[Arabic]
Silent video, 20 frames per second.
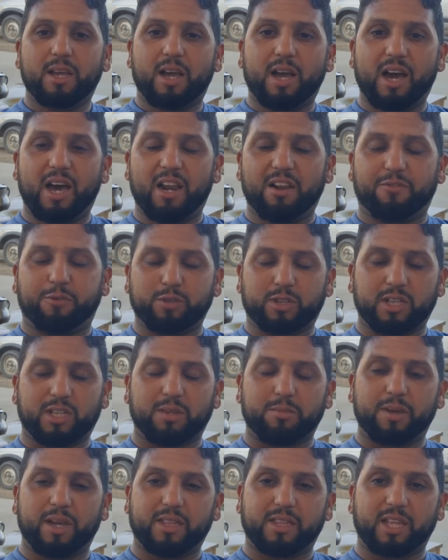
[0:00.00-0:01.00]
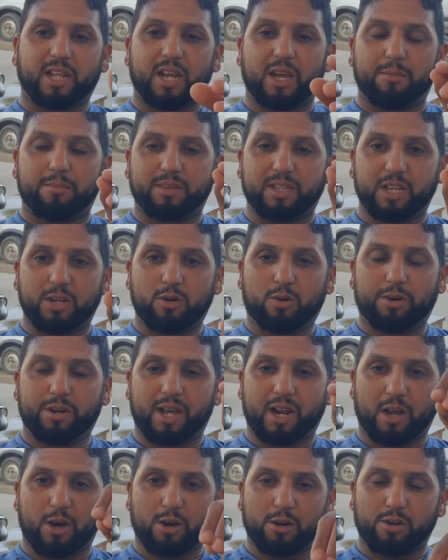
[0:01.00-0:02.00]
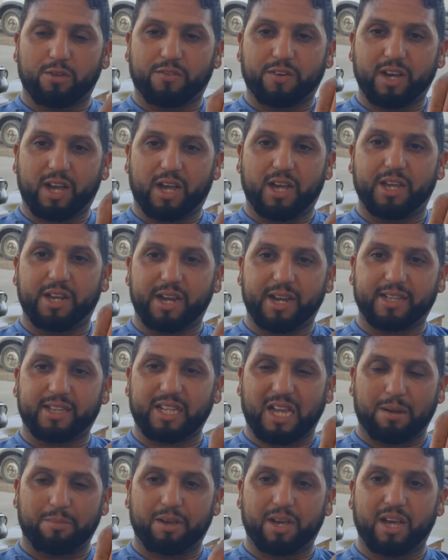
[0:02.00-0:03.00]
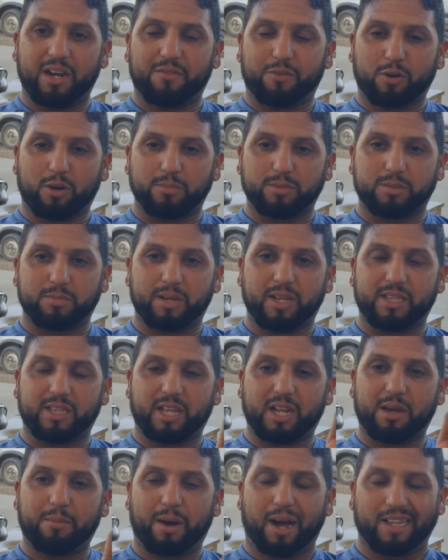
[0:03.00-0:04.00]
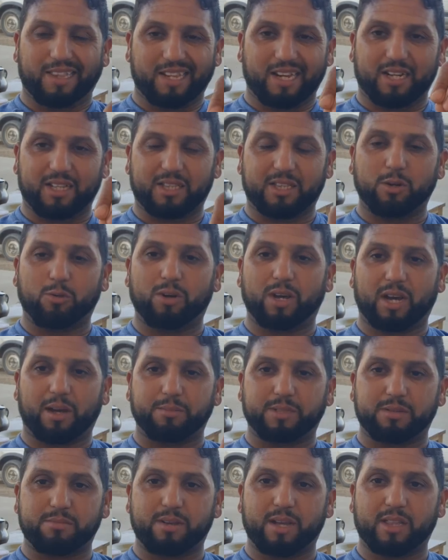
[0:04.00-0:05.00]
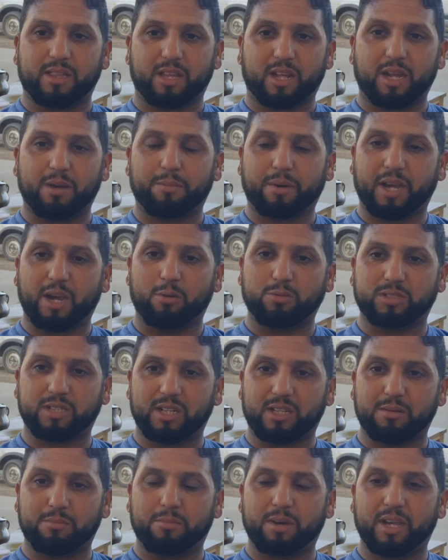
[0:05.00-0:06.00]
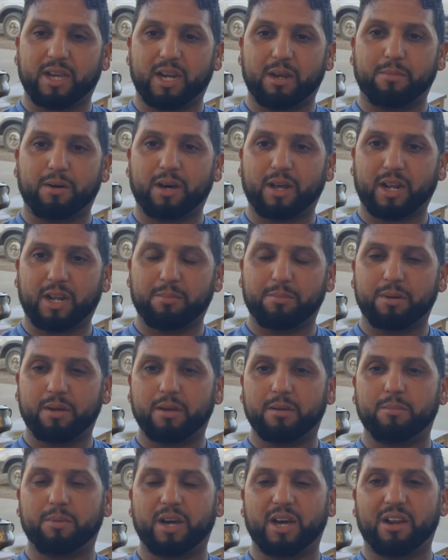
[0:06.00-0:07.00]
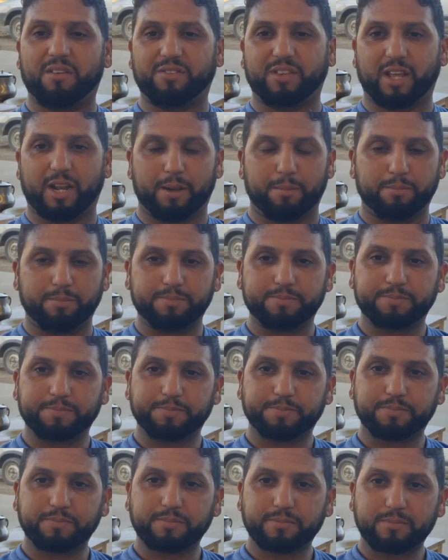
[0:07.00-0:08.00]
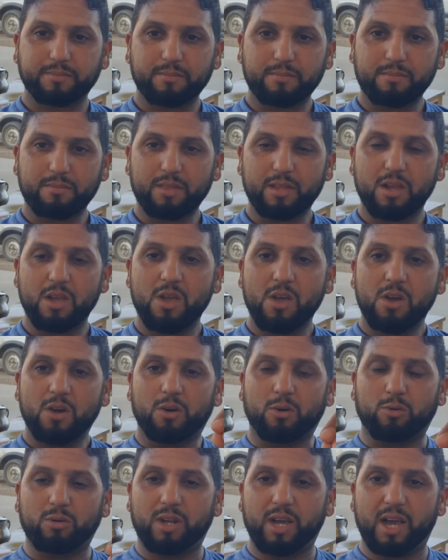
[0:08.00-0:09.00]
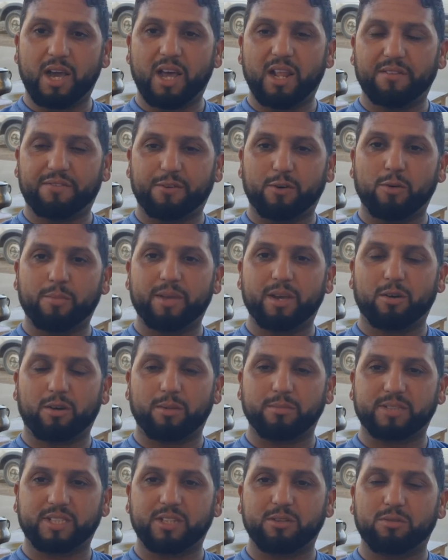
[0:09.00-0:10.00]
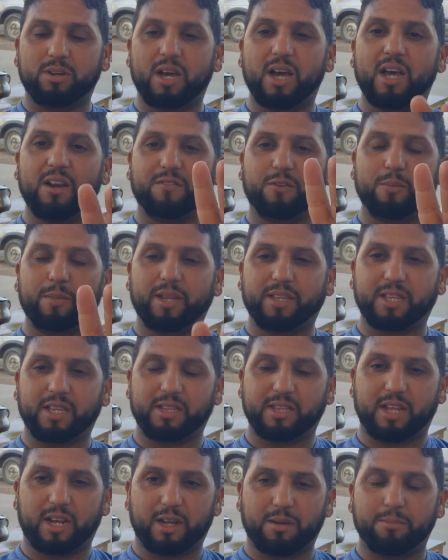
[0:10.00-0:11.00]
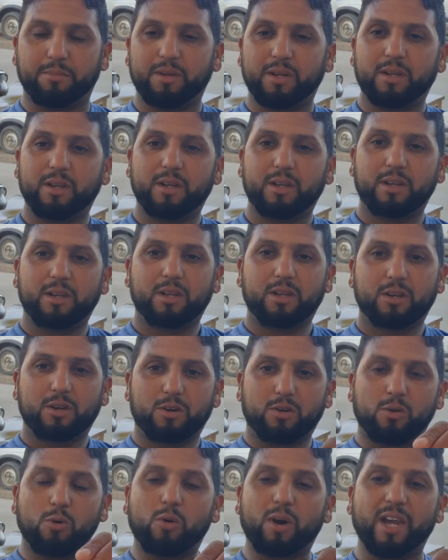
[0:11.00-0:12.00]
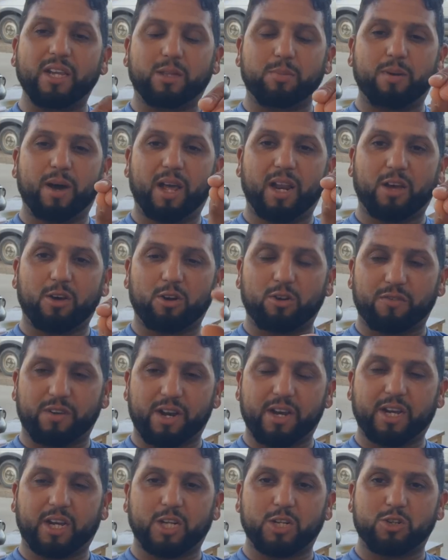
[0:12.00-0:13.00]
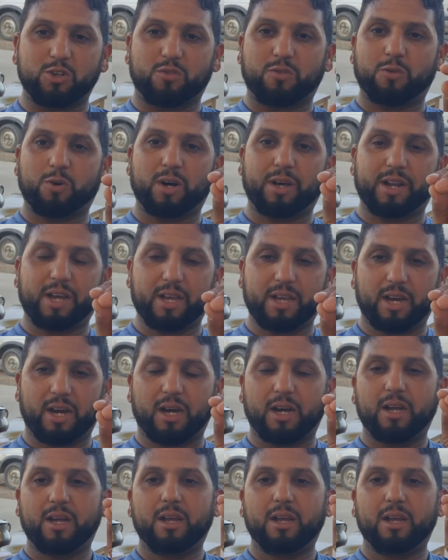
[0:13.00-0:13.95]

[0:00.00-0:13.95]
1300 درهم نديرو حنا الخروف كاع هنا يطلع ب 1500 درهم عاطياك الدوله 500 درهم كيوصل تمايا للمغرب ب 1000 درهم ولا 1150 ولا 1200 درهم وكيتباع الخروف راني كنشوفو انايا